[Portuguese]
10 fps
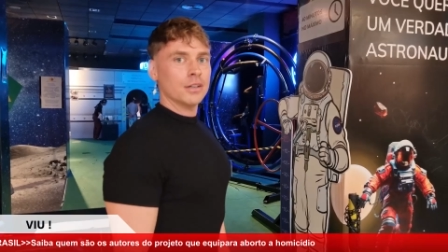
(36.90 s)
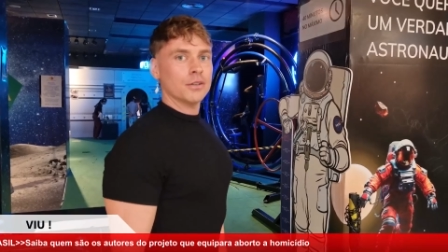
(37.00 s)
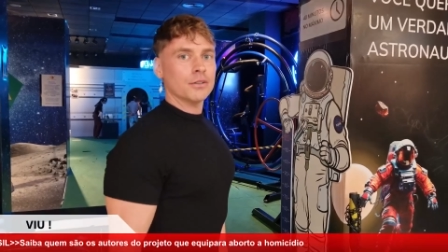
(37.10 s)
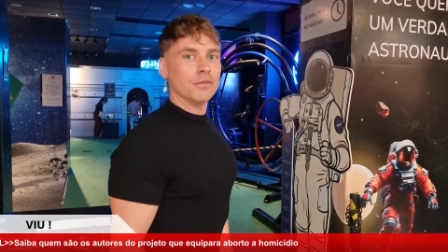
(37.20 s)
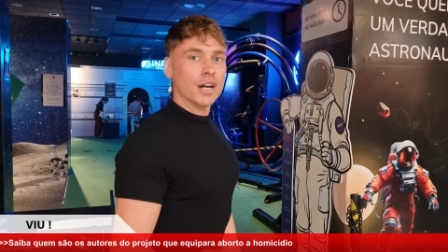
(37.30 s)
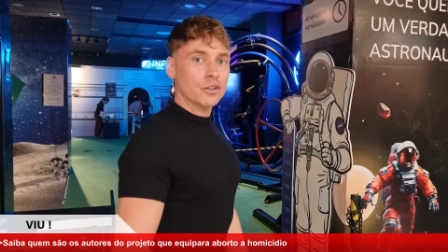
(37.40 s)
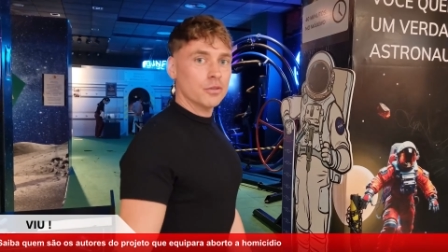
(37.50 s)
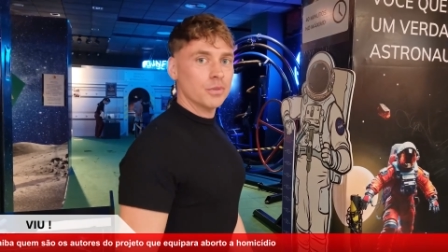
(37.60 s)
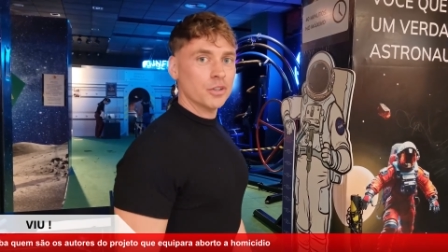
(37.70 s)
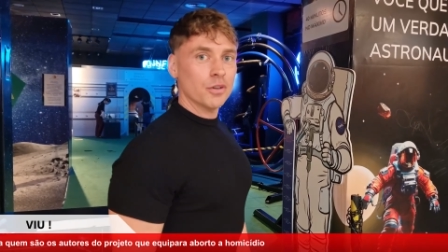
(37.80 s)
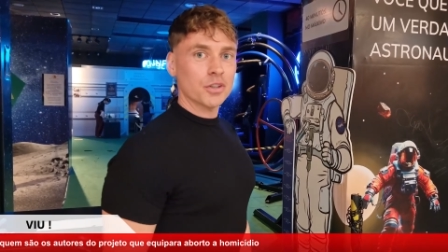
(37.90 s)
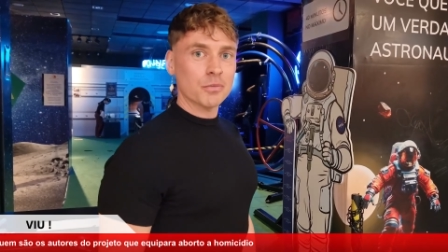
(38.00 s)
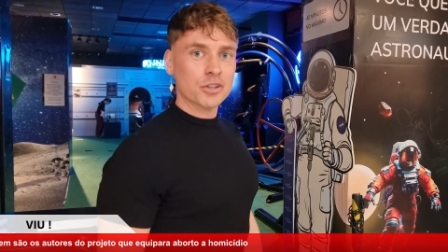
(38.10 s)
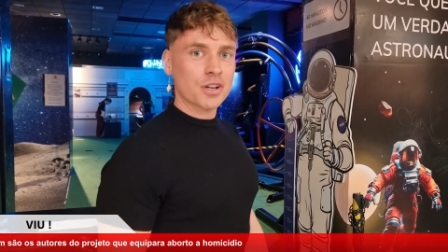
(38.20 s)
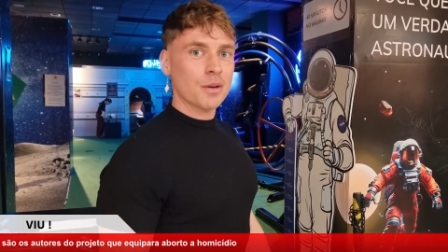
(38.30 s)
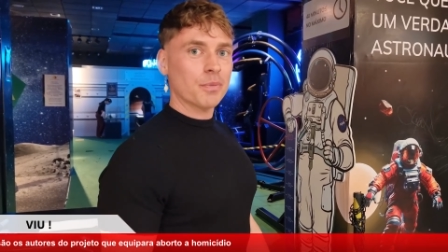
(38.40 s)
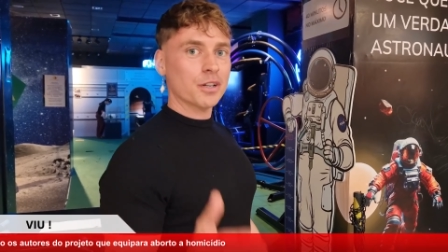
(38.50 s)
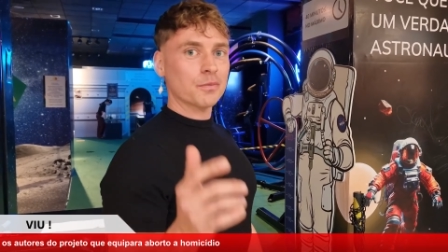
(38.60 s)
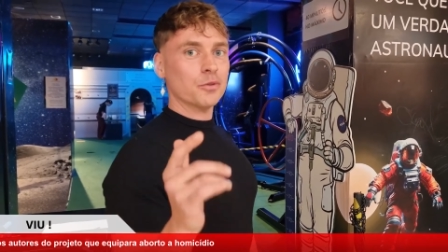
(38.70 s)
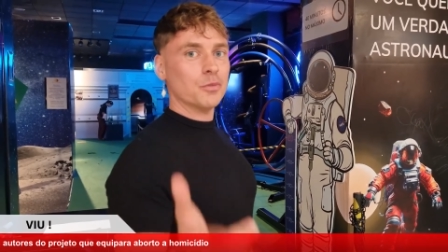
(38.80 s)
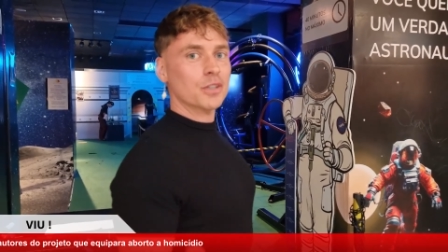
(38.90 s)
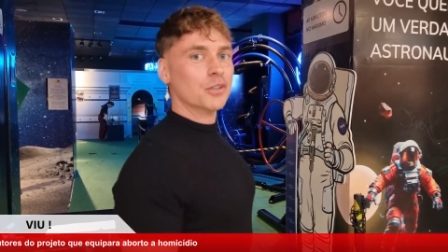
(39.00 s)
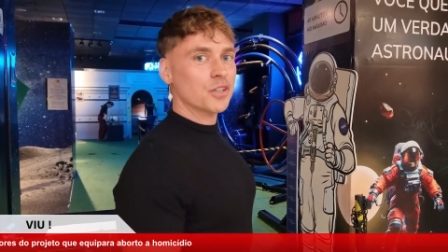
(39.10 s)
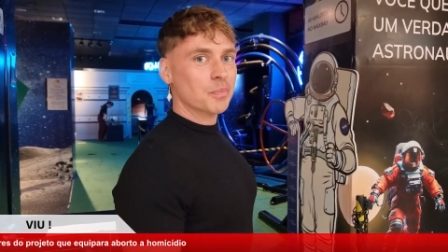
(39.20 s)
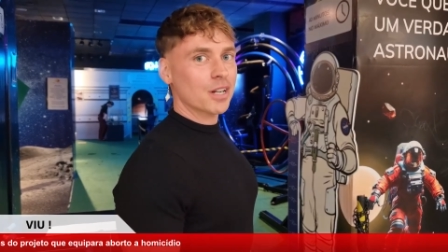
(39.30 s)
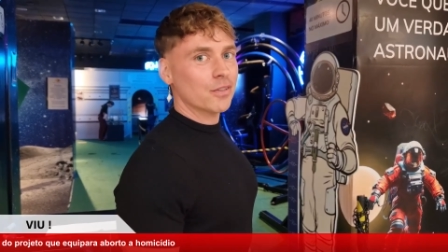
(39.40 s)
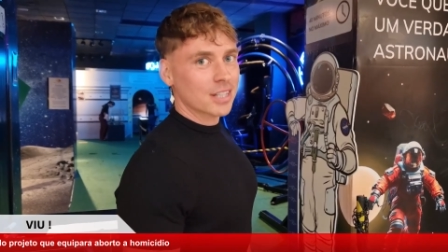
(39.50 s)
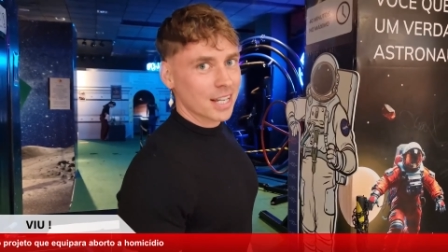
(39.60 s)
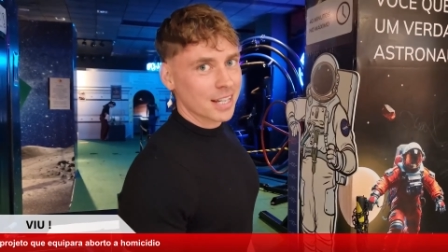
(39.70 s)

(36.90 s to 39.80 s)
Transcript: e treinamentos. A mostra conta com